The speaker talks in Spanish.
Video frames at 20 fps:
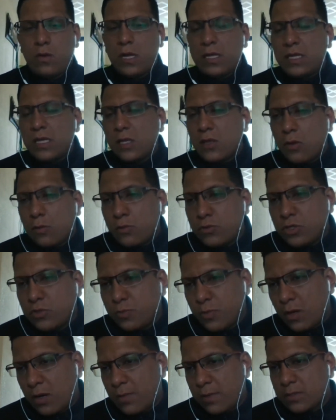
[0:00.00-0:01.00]
Y he tenido
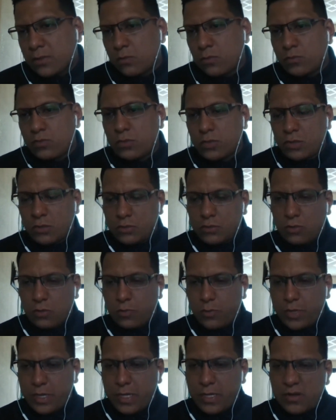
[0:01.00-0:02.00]
muchos problemas con muchos de los
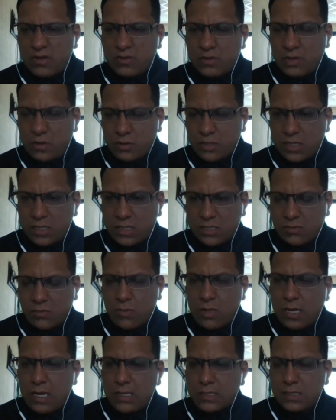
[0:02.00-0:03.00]
compañeros de otras
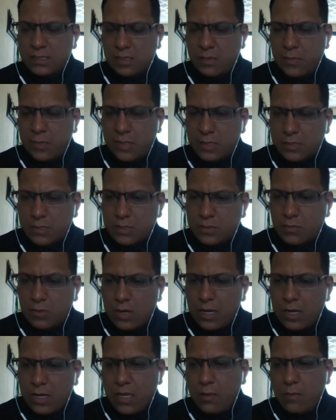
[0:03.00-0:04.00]
escuelas y también de esta
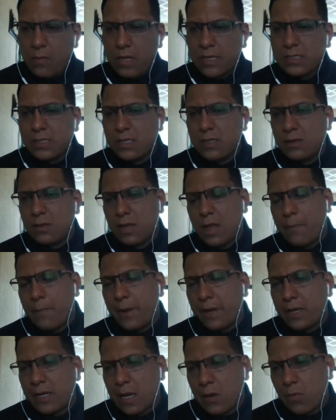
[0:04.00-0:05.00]
escuela que me hacen la
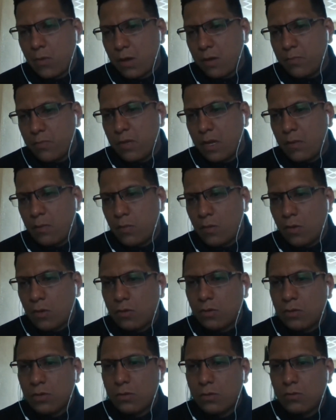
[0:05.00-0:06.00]
página web y el
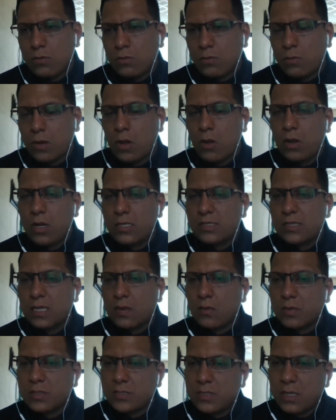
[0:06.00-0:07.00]
blog, me lo han
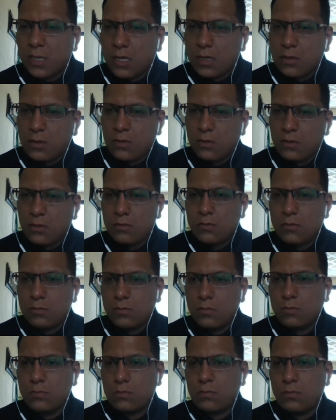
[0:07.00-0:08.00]
estado haciendo
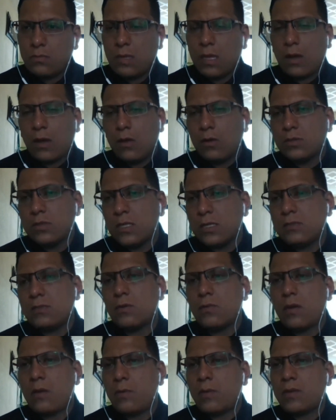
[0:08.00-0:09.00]
de
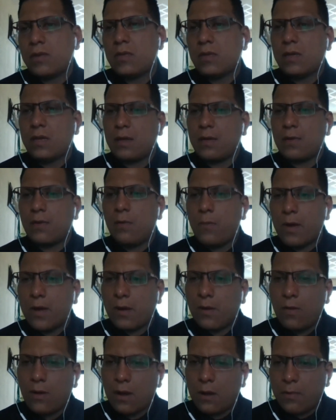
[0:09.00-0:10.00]
cosas obviamente que no
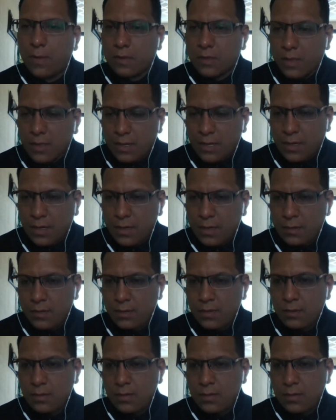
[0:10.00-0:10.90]
van con la materia.